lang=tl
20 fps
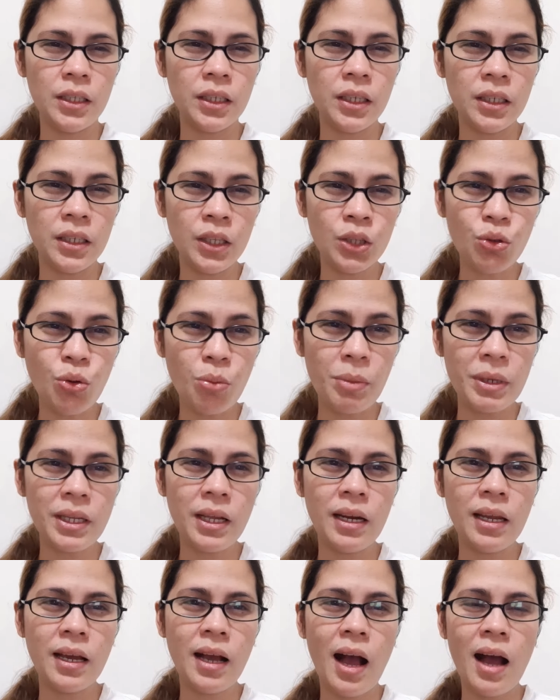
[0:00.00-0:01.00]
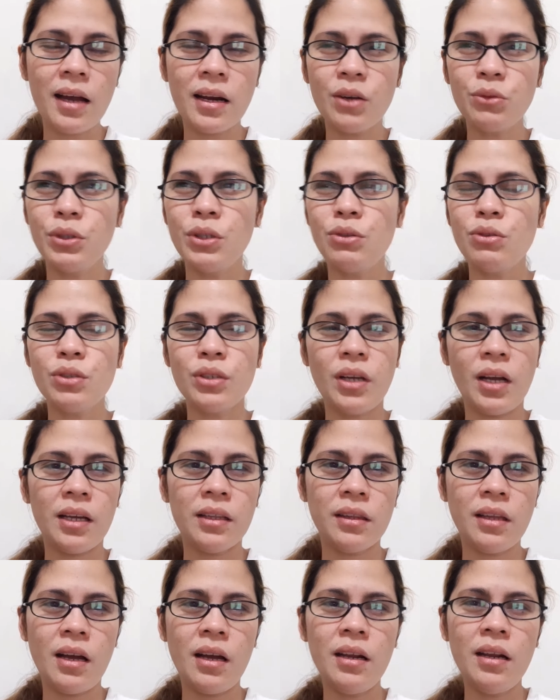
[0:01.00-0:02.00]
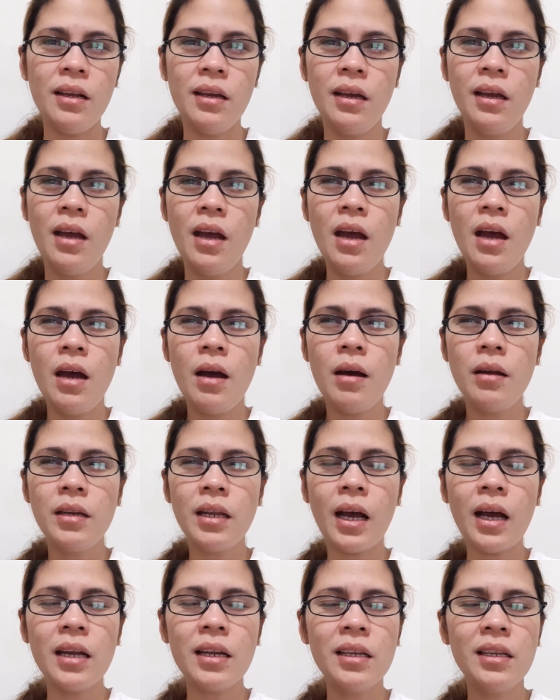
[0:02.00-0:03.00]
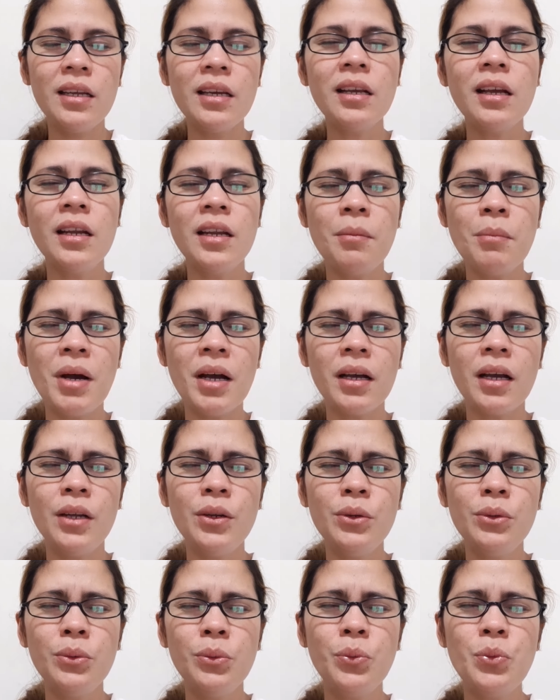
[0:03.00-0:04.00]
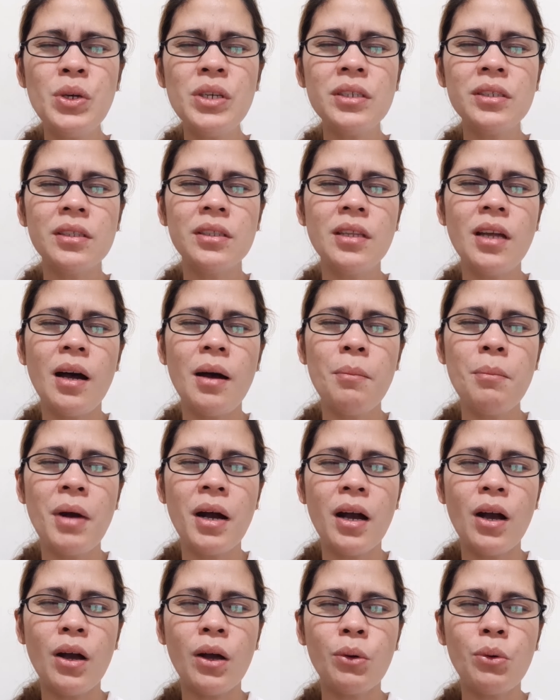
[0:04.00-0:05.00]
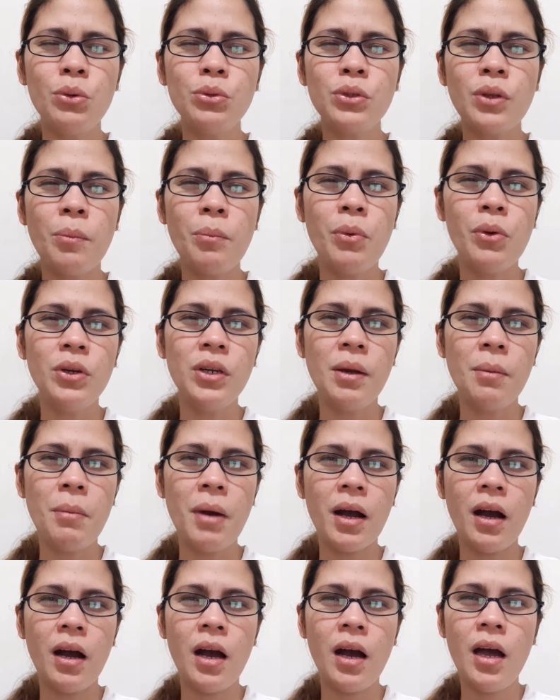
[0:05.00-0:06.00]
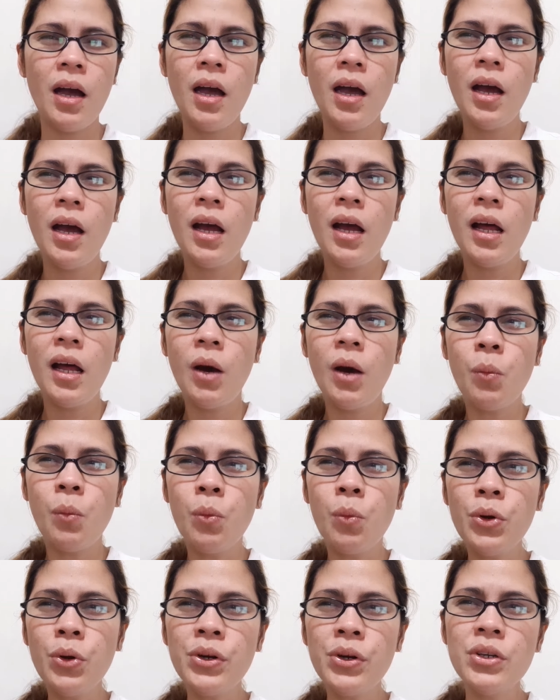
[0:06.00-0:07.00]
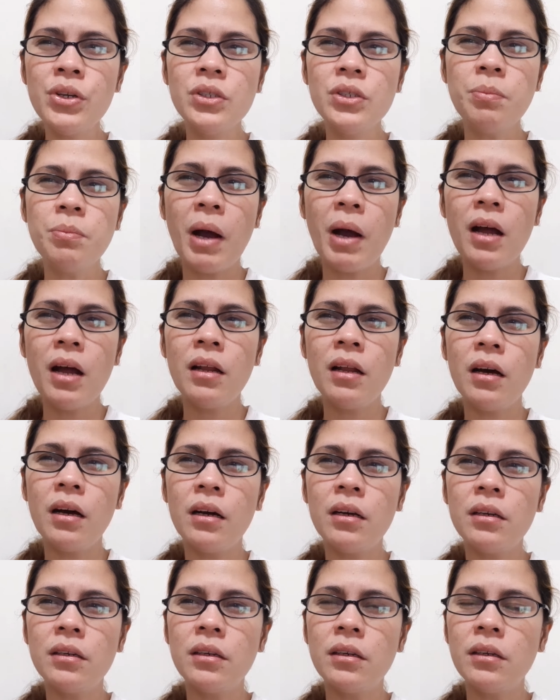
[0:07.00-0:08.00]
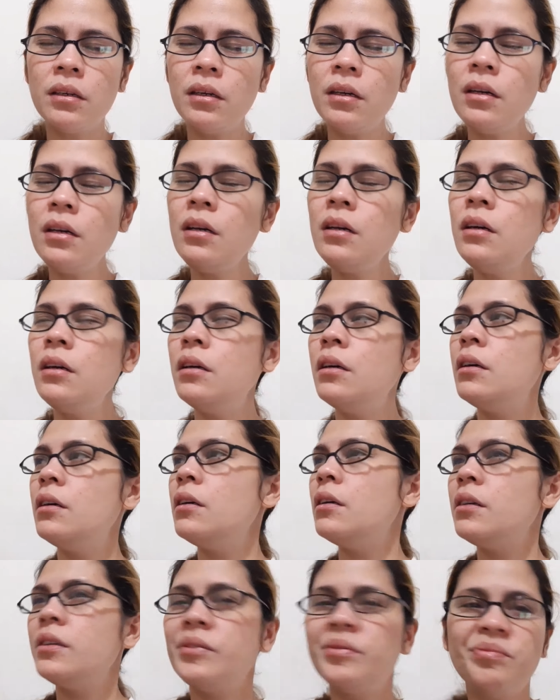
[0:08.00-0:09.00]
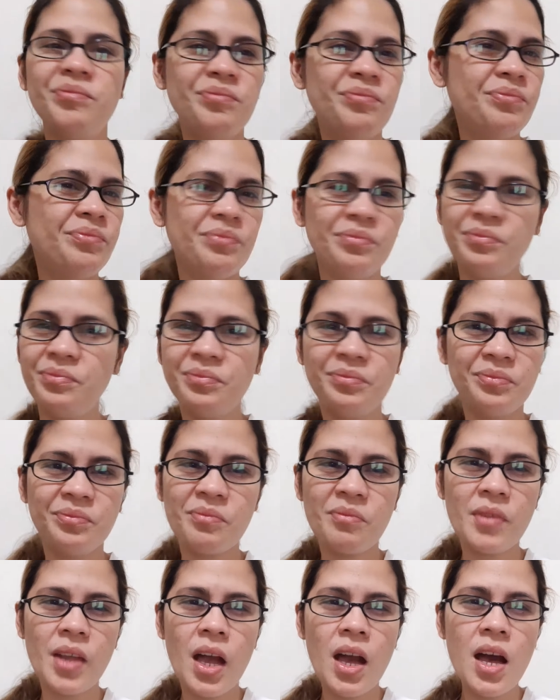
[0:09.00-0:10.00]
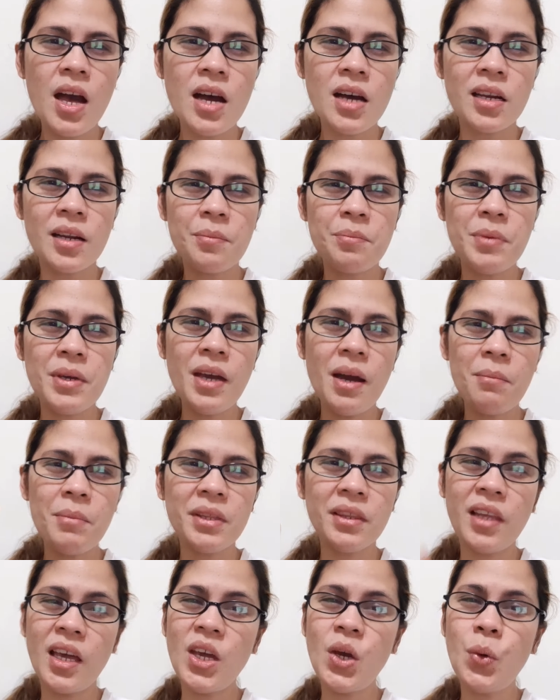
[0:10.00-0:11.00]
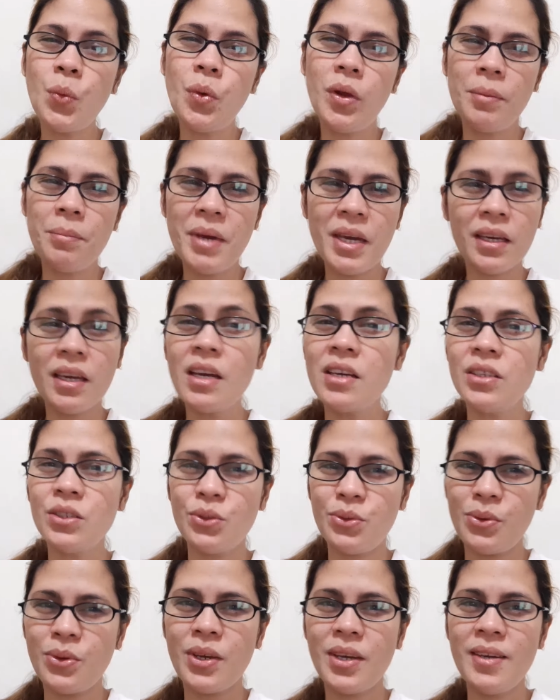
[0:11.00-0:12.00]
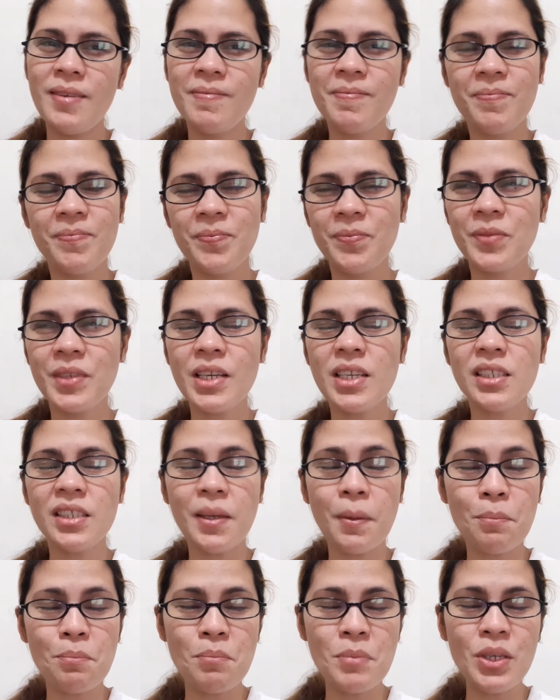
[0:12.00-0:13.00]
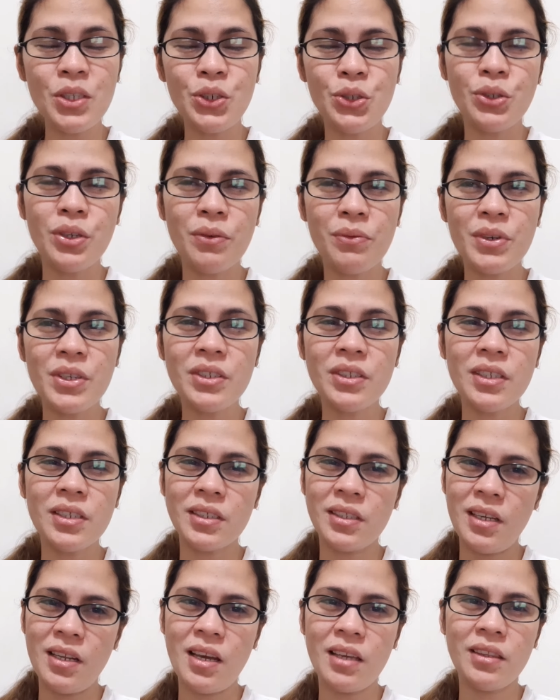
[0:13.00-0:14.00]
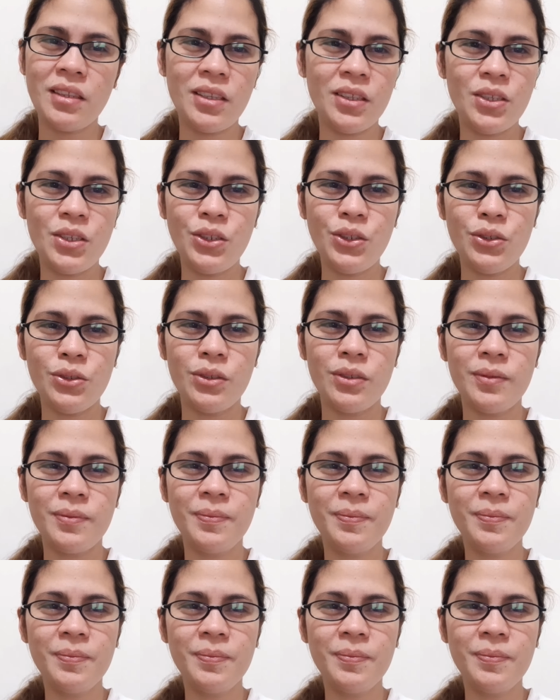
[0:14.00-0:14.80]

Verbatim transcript: nitong madaling araw dito sa Qatar, nakarinig ka na mga ganong wisdom, mga quotable na mga words, mga, ah, Rabia Mateo will make history sa Miss Universe 69 edition